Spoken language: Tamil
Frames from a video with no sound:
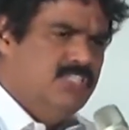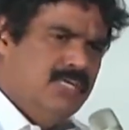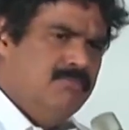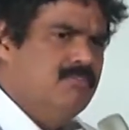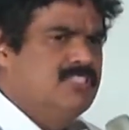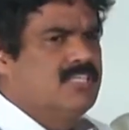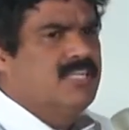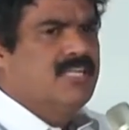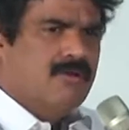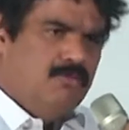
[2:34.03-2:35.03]
ஜிஎம்பி
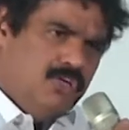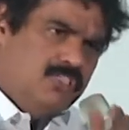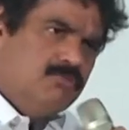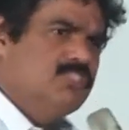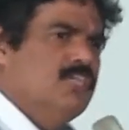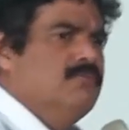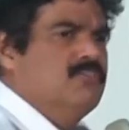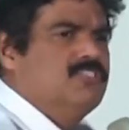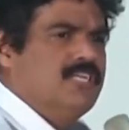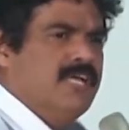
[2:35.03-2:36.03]
வச்சுருக்கேன் டபிள்யூஹெச்ஓ ஜிஎம்பி
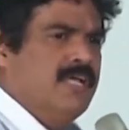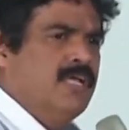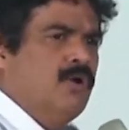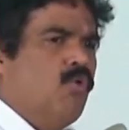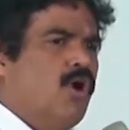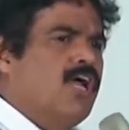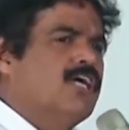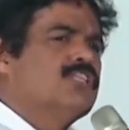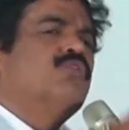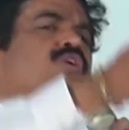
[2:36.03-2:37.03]
வச்சுருக்கேன்
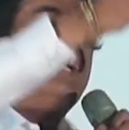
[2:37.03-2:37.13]
உலகத்தில் உள்ள